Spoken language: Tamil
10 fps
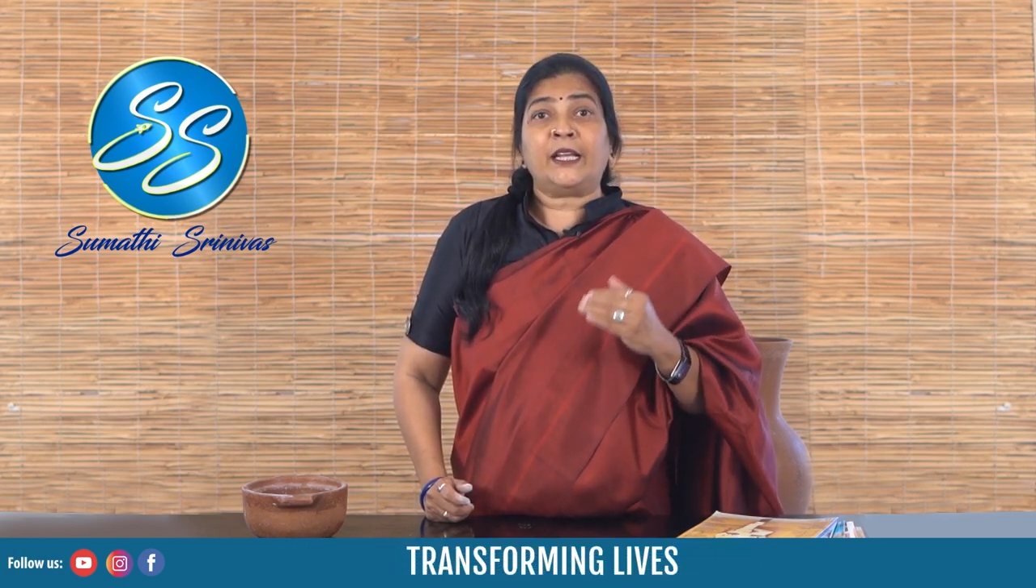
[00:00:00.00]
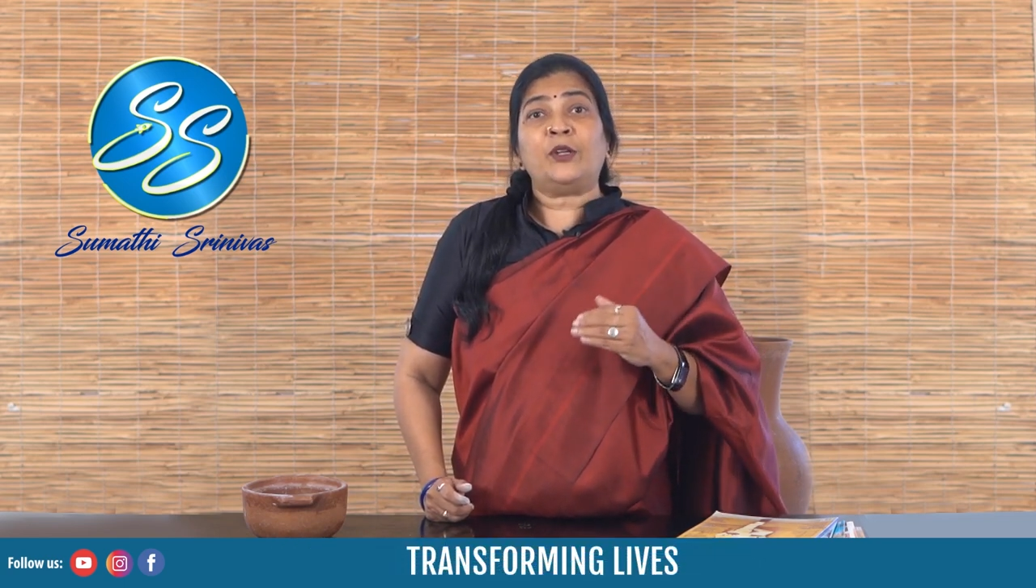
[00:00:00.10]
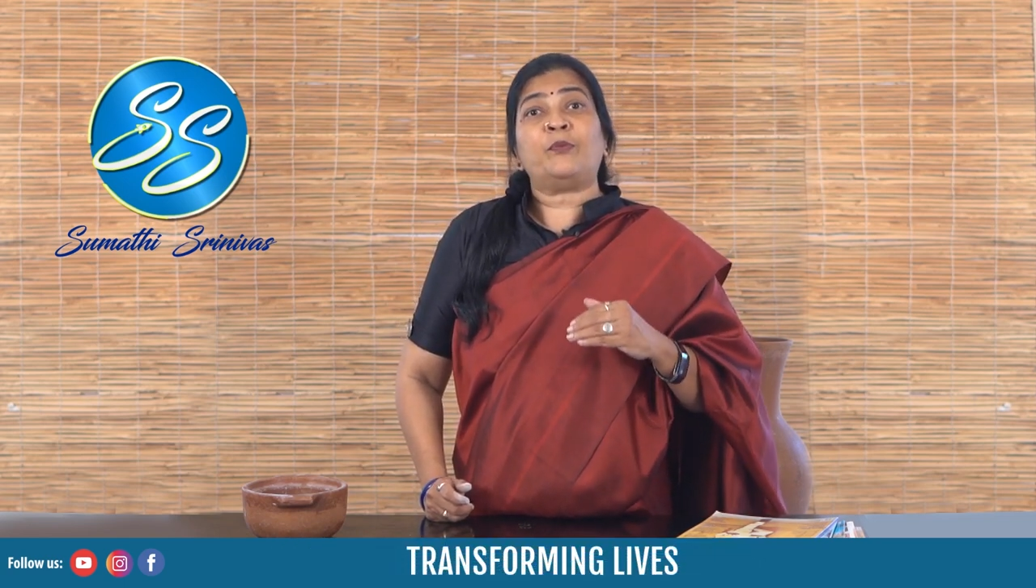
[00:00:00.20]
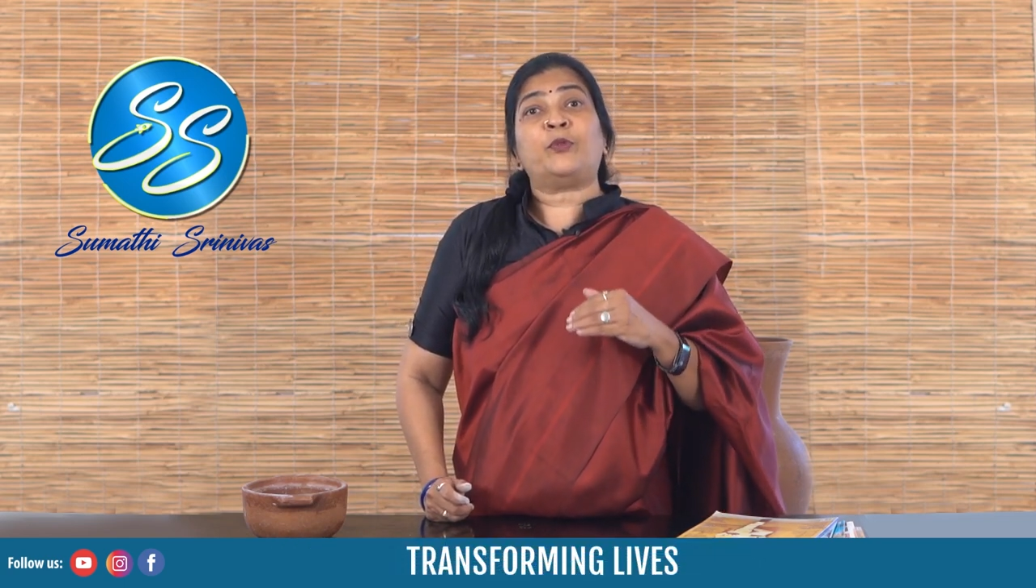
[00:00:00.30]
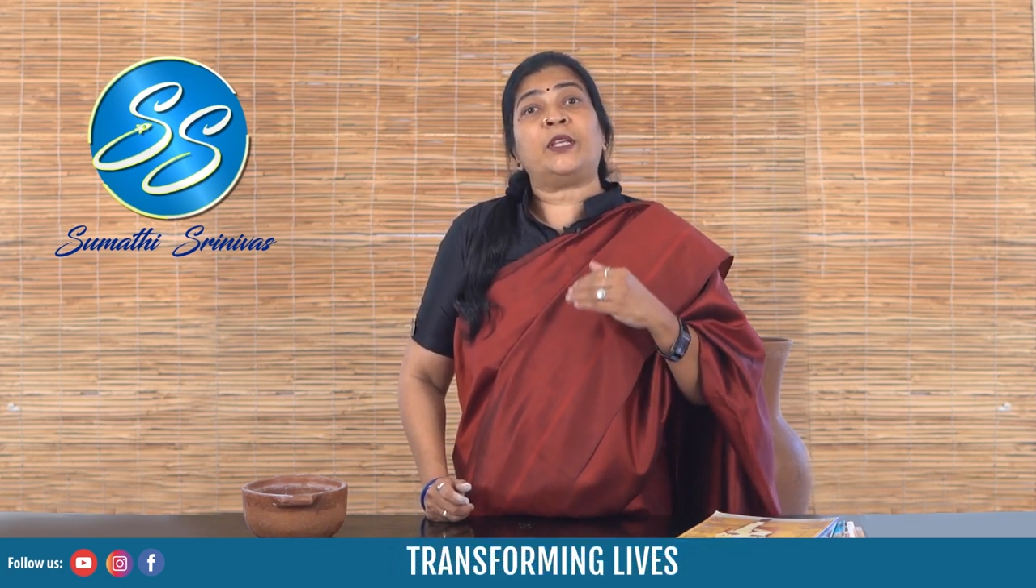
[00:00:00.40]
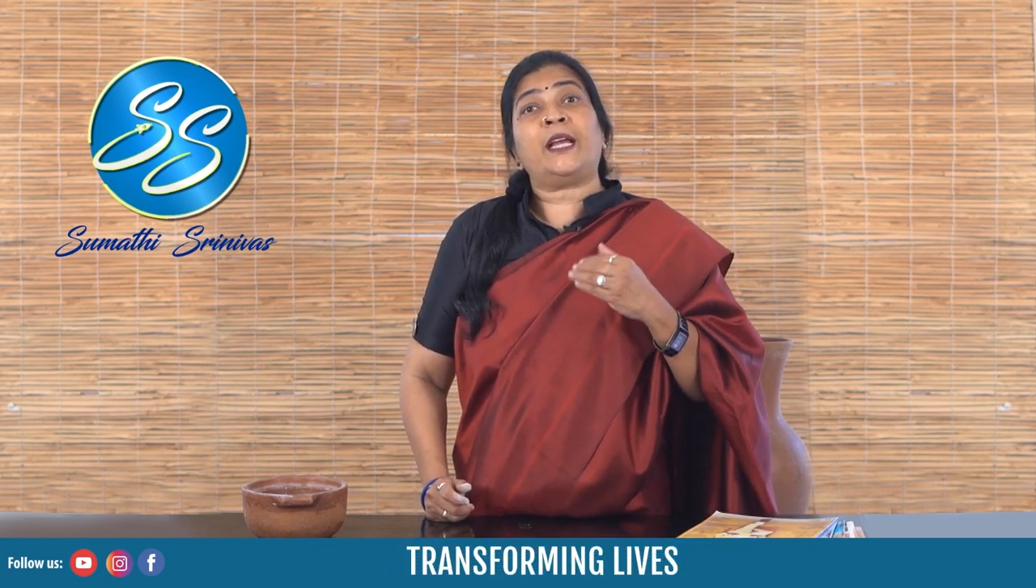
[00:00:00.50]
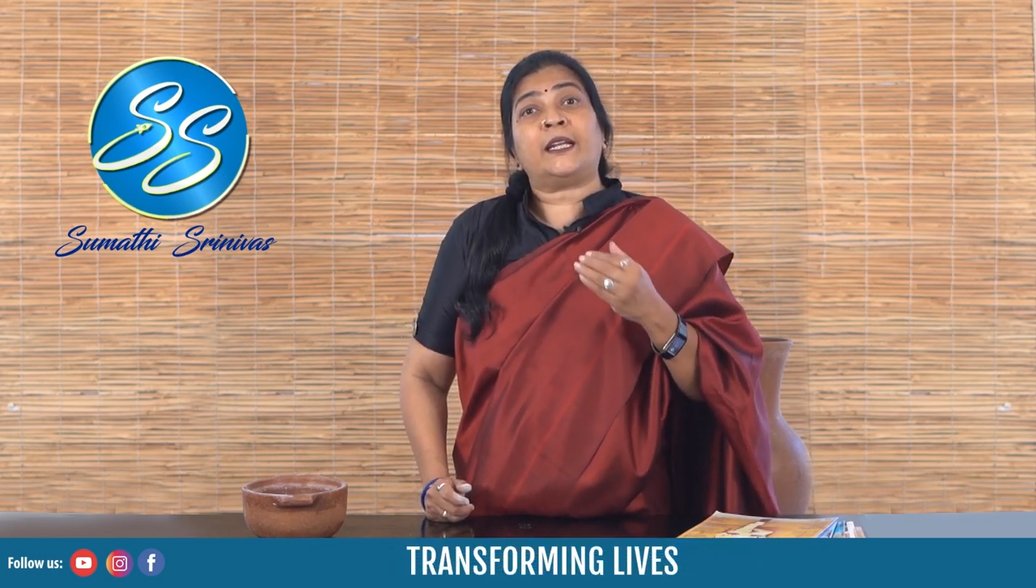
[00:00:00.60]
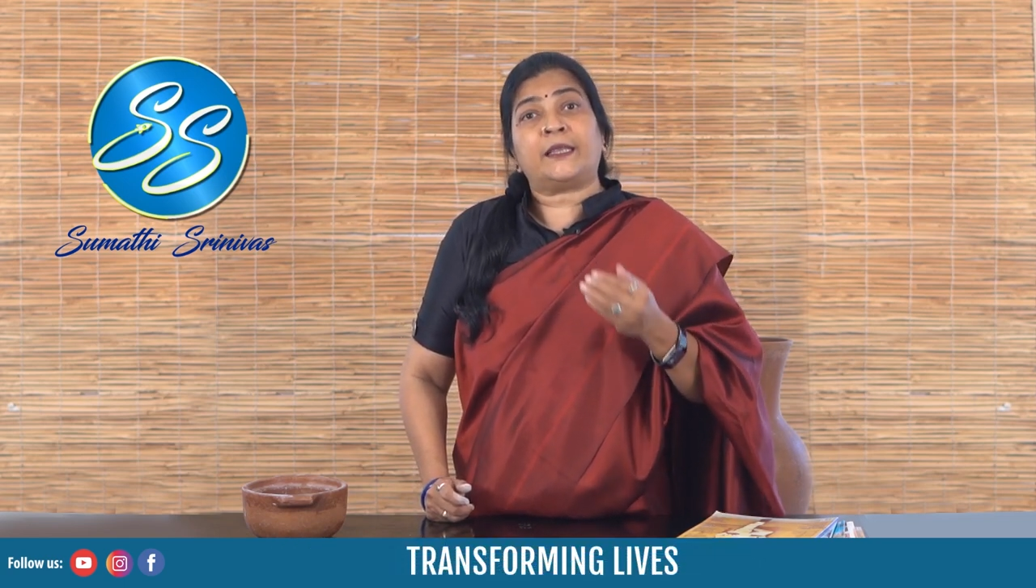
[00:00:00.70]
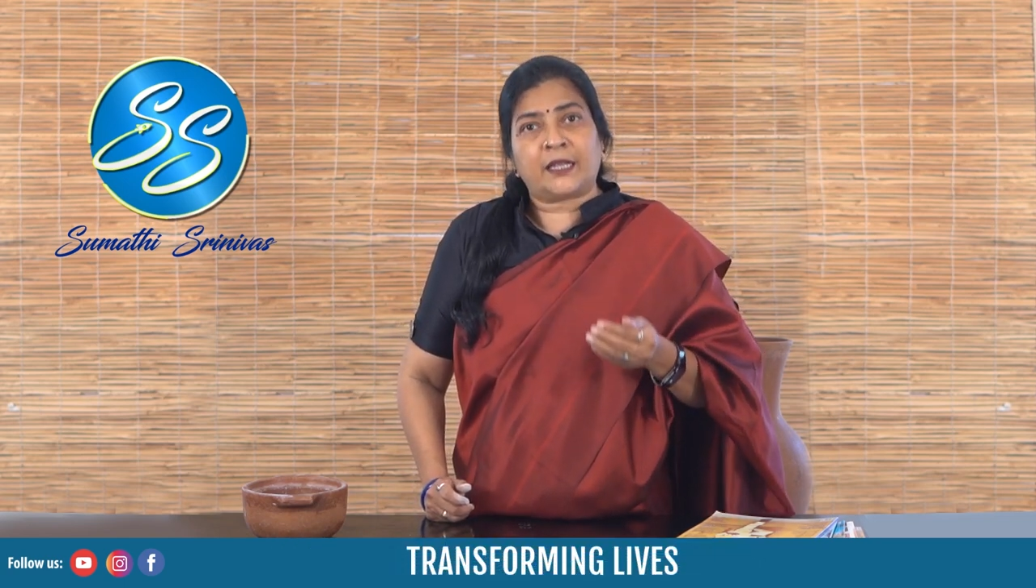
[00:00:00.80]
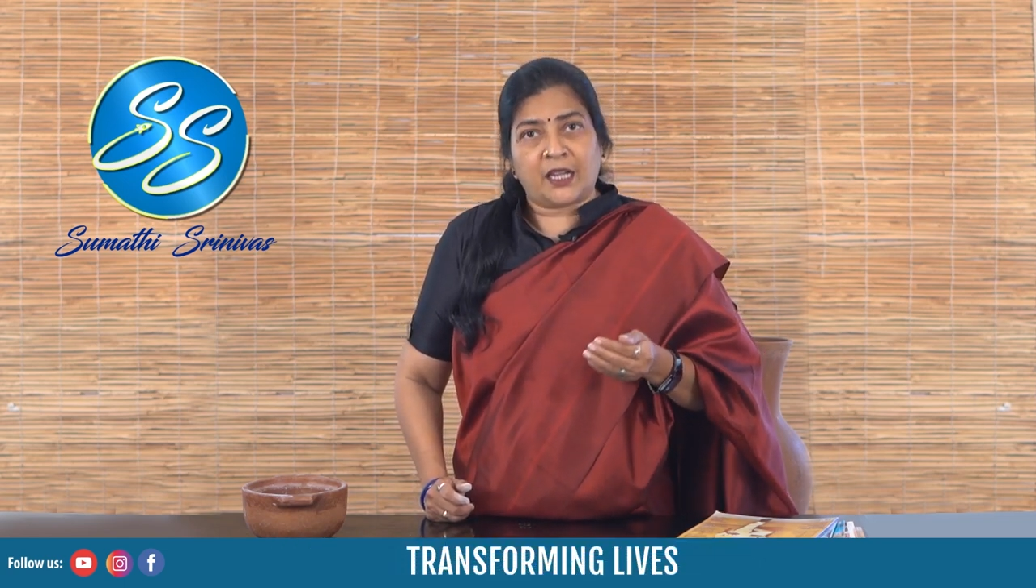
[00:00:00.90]
இன்னும் புதிய
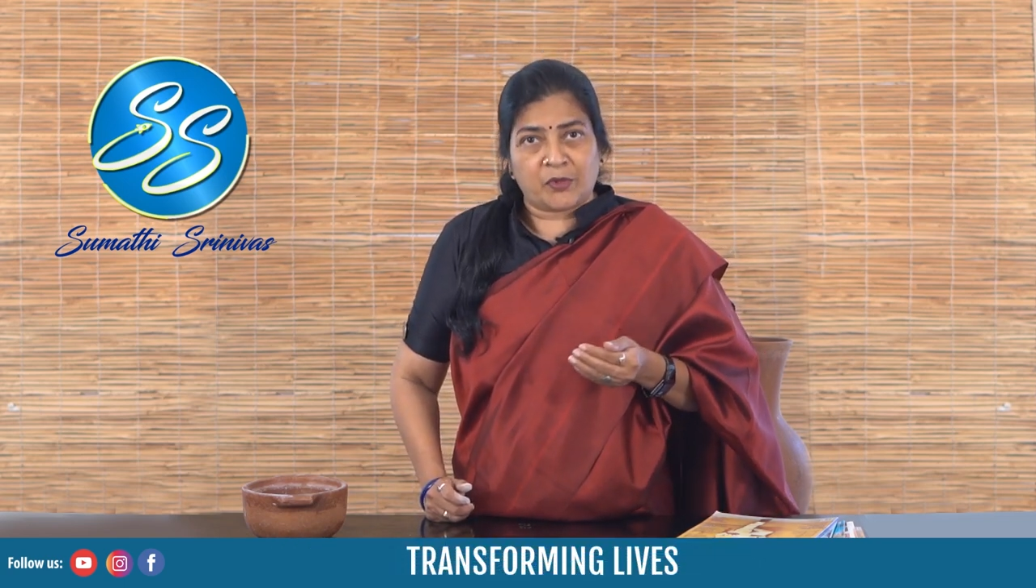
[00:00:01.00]
இடத்துக்கு